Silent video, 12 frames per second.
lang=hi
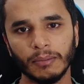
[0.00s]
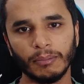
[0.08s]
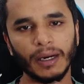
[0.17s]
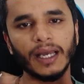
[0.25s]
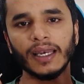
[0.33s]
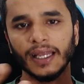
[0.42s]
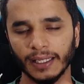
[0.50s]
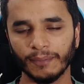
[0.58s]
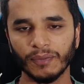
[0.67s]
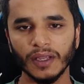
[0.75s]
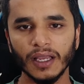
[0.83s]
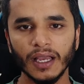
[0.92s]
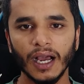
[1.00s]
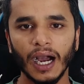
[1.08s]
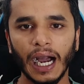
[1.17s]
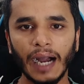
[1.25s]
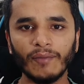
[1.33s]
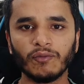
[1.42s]
मान लेते हैं
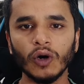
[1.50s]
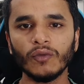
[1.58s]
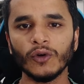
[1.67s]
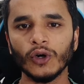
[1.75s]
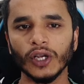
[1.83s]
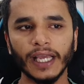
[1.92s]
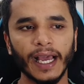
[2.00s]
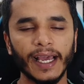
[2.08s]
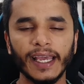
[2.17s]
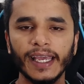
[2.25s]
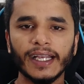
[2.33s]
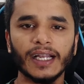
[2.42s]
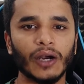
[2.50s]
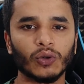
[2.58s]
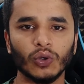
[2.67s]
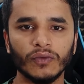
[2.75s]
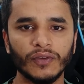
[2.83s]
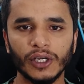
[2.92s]
अब वो वीडियो क्या है एक
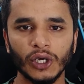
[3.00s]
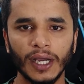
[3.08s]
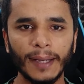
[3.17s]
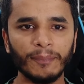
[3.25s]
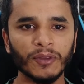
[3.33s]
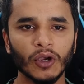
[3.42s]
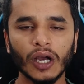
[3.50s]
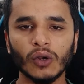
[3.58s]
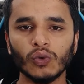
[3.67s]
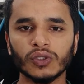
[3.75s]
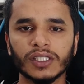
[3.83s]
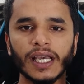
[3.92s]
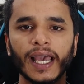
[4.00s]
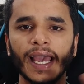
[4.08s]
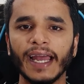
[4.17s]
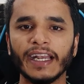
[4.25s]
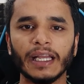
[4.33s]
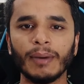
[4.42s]
कार्टून वीडियो है और उसके
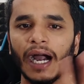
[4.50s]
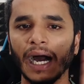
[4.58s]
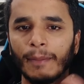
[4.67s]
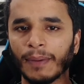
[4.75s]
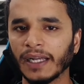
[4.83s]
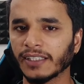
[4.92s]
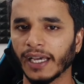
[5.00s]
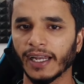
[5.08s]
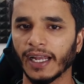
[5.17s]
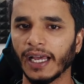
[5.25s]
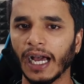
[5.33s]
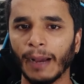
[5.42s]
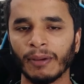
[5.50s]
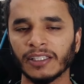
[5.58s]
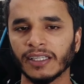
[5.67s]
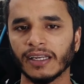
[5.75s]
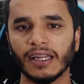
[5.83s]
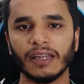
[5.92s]
एंड में आपका चेहरा है आपकी
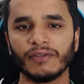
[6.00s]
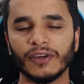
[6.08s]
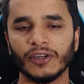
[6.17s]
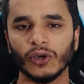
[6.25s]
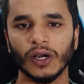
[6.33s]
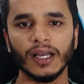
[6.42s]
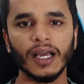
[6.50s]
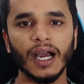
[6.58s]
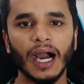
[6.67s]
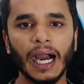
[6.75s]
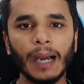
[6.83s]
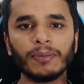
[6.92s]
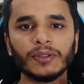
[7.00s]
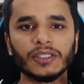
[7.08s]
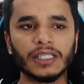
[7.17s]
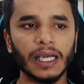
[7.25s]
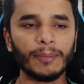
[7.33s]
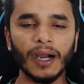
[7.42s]
चेहरे वाली वीडियो है अब
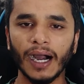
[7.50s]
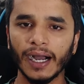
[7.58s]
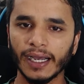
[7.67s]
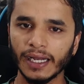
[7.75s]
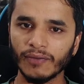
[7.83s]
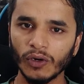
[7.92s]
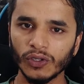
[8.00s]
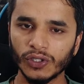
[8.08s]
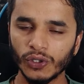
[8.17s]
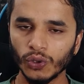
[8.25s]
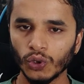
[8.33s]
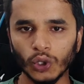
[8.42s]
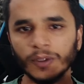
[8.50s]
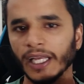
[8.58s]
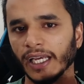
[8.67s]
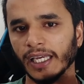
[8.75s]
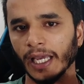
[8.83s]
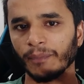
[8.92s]
जब अगर वो यूट्यूब
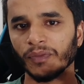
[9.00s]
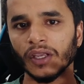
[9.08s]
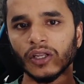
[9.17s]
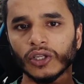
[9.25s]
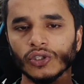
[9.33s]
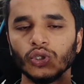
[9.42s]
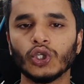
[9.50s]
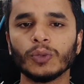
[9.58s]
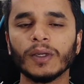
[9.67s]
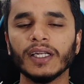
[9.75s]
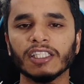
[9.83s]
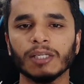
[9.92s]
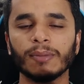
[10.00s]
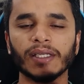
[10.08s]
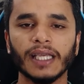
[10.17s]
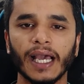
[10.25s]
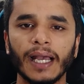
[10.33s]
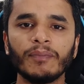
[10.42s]
देखे तो यूट्यूब की नज़र में
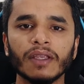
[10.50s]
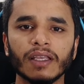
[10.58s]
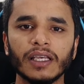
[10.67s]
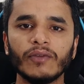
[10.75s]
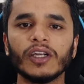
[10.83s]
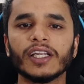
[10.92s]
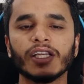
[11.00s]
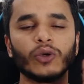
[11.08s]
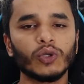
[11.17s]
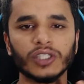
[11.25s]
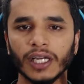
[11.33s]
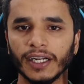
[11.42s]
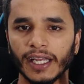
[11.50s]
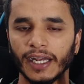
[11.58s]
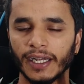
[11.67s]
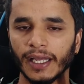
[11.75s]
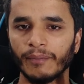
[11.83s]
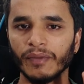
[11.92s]
क्या है कि वो रियूज
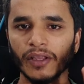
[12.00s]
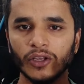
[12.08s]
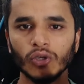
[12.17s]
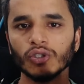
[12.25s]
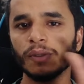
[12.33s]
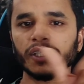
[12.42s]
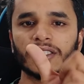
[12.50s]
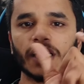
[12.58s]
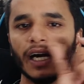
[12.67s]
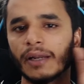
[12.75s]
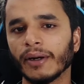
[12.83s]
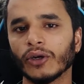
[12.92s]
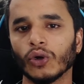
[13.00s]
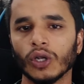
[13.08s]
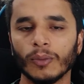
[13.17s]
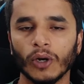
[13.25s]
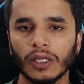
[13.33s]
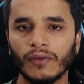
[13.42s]
कंटेंट है कि उसमें स्टार्टिंग में
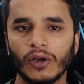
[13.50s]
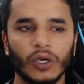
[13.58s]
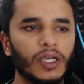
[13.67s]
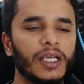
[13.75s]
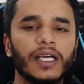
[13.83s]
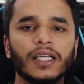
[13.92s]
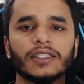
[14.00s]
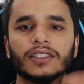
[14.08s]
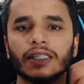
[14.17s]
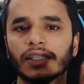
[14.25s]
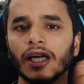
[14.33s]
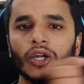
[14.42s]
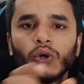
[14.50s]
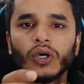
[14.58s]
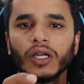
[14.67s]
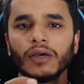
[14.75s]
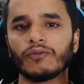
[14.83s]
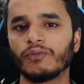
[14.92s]
डोरेमोन की वीडियो जितने
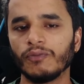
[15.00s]
लोगों ने